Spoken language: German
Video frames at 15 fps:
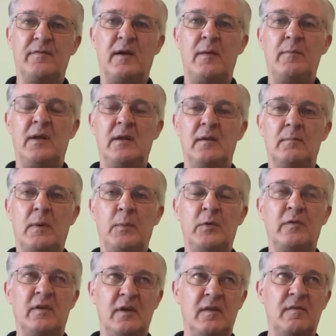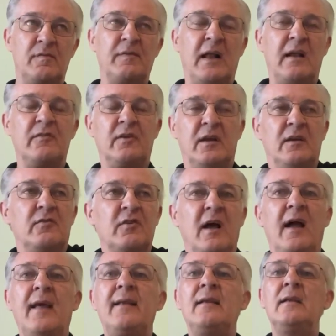äh, weil man, man möchte nichts falsch
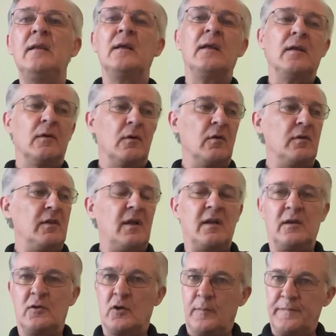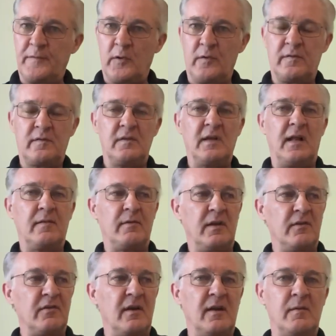entscheiden, könnte ja den Kopf kosten, also
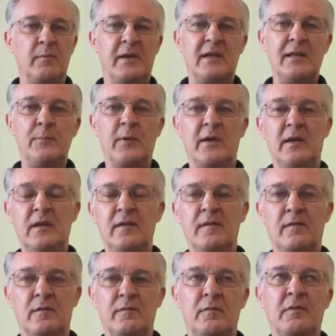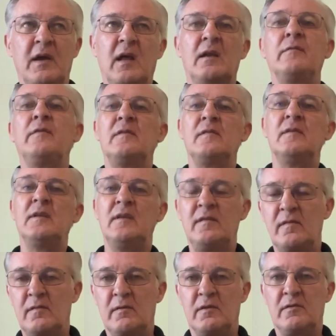entscheidet man lieber nichts und wie wir alle wissen,
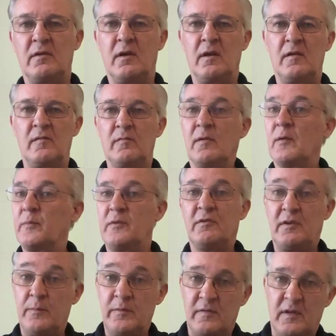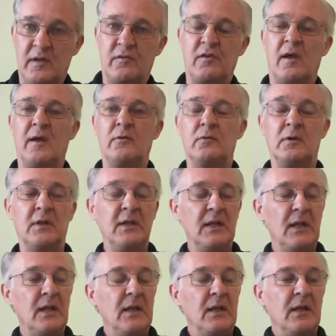nichts zu entscheiden ist überhaupt die schlimmste Entscheidung.
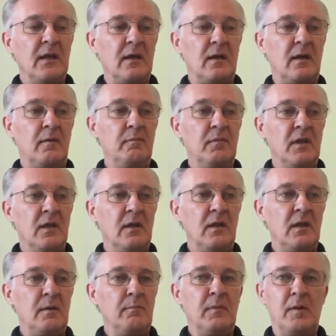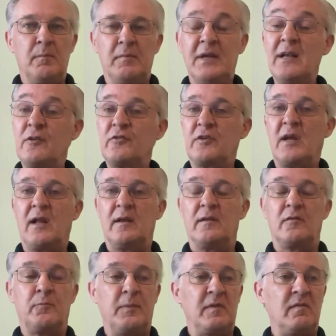Ähm, im, im,
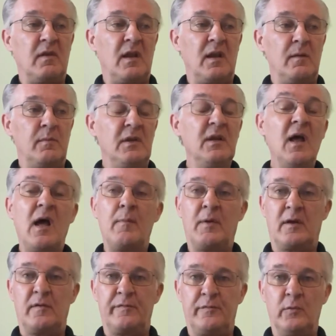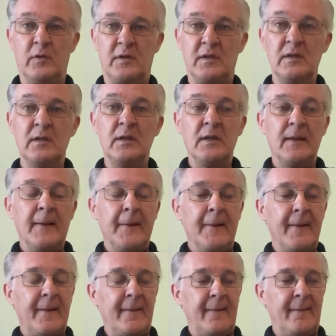Mittelstand, speziell im Inhabergeführten,
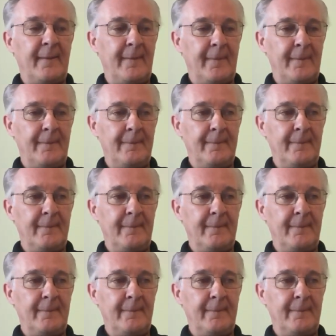äh,